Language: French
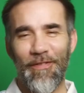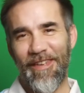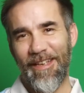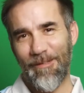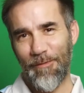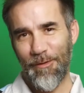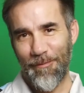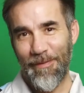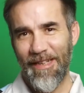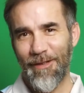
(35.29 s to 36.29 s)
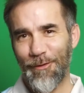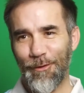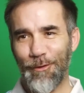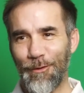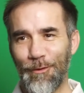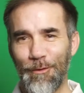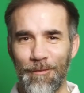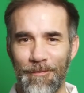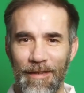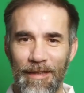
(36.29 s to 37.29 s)
bande d'herbe bien
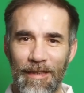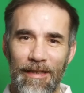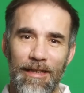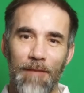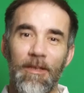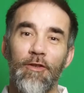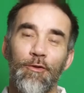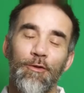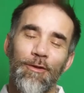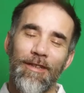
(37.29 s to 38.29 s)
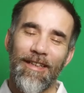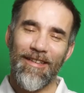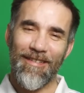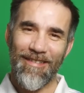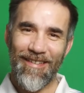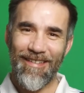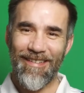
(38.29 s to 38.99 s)
entretenue qui amène jusqu'au green.